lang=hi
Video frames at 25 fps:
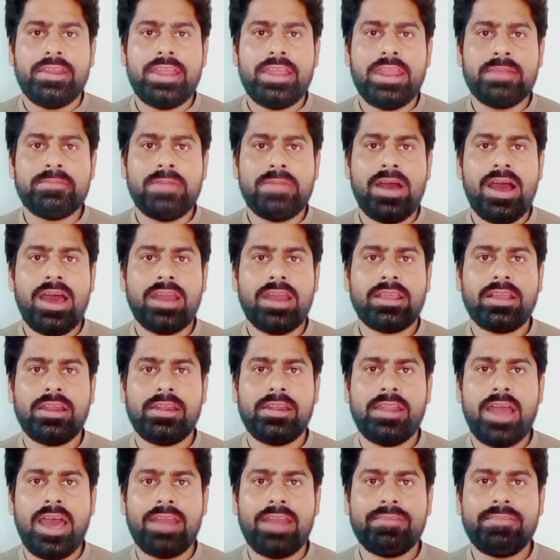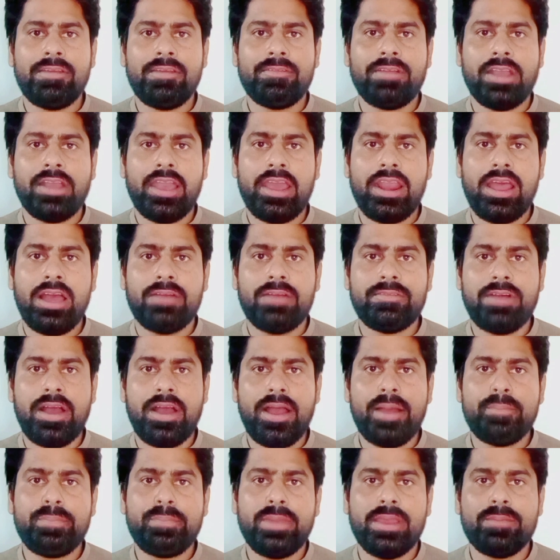डेनमार्क नार्वे वगैरह
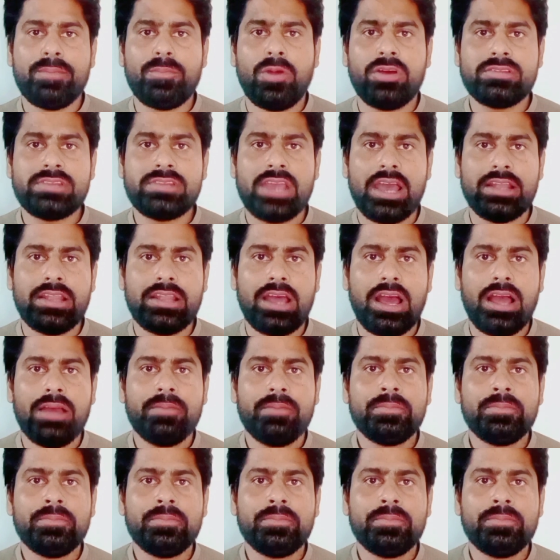वहाँ पर बहुत ज़्यादा